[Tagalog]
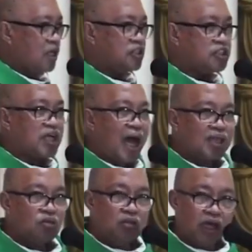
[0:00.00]

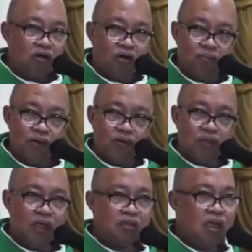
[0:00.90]
Catholic
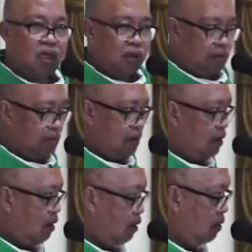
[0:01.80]
Community.
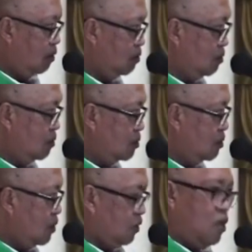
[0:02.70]
Oh,
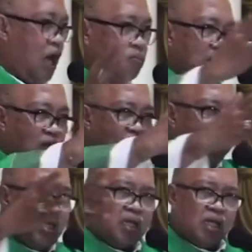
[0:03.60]
ang dami-dami
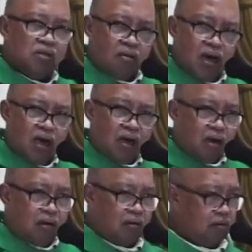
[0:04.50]
niyan nung araw.
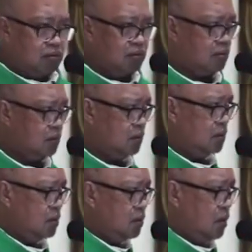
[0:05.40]

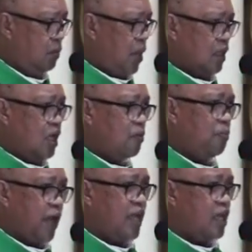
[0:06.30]
Pag
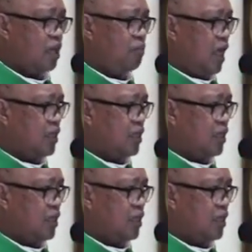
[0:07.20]
nag-prayer meeting